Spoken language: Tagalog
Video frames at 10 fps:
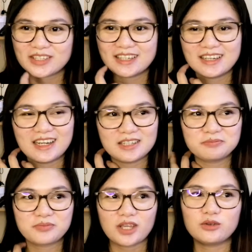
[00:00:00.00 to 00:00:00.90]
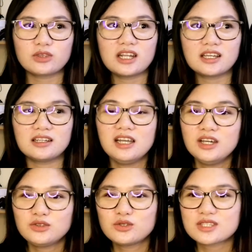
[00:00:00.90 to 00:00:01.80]
Kaya, ayun, talagang
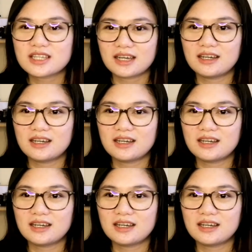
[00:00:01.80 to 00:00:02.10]
dun sa,